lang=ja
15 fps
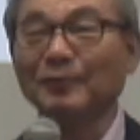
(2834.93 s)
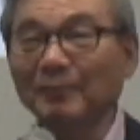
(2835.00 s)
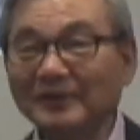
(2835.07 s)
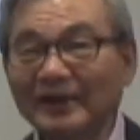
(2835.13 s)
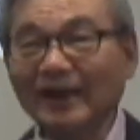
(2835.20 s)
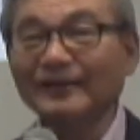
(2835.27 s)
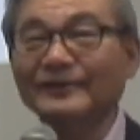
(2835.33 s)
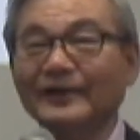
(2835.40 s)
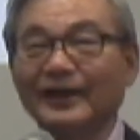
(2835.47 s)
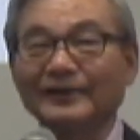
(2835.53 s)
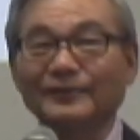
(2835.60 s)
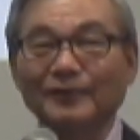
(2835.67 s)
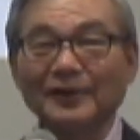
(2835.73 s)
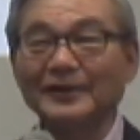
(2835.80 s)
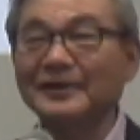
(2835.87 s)
が飲みたいん
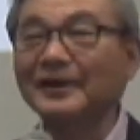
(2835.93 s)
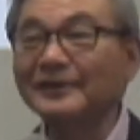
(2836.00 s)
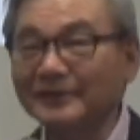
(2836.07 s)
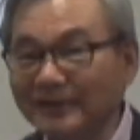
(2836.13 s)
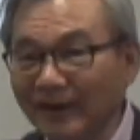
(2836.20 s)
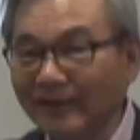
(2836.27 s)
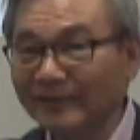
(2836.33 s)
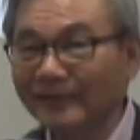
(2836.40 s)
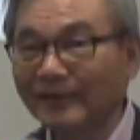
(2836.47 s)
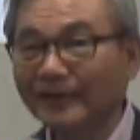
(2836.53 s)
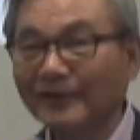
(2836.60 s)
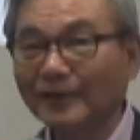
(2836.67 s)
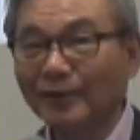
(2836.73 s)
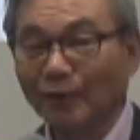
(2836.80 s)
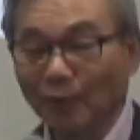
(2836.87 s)
だと霊的にね
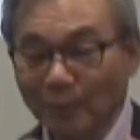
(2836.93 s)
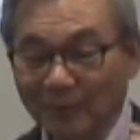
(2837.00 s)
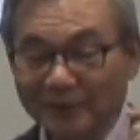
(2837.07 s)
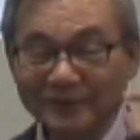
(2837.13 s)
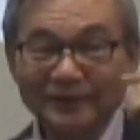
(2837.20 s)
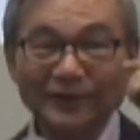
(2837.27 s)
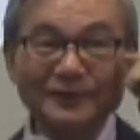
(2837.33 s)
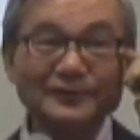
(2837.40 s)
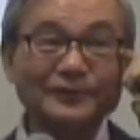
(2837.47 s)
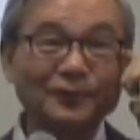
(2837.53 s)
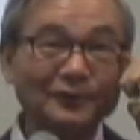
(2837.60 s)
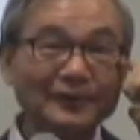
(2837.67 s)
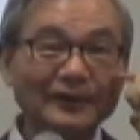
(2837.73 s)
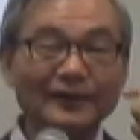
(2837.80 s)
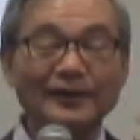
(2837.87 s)
思ってる
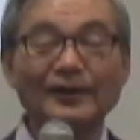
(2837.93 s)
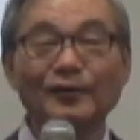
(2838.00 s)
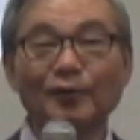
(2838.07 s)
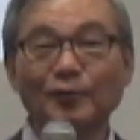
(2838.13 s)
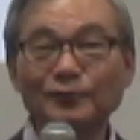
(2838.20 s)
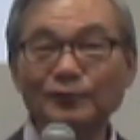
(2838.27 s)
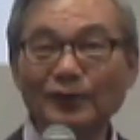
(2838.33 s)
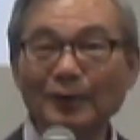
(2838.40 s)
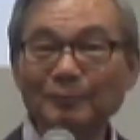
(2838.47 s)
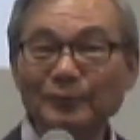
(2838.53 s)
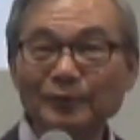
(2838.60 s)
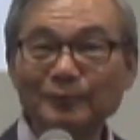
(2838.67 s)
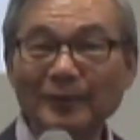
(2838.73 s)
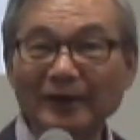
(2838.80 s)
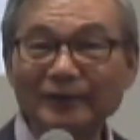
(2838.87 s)
人に
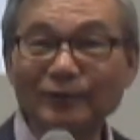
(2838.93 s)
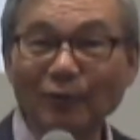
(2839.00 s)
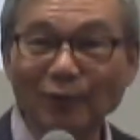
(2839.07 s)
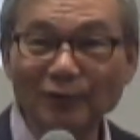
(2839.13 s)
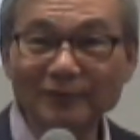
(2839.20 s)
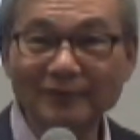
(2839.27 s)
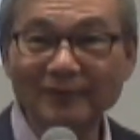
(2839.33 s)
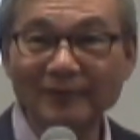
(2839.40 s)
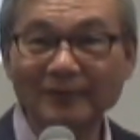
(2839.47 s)
ホットアップルパイどう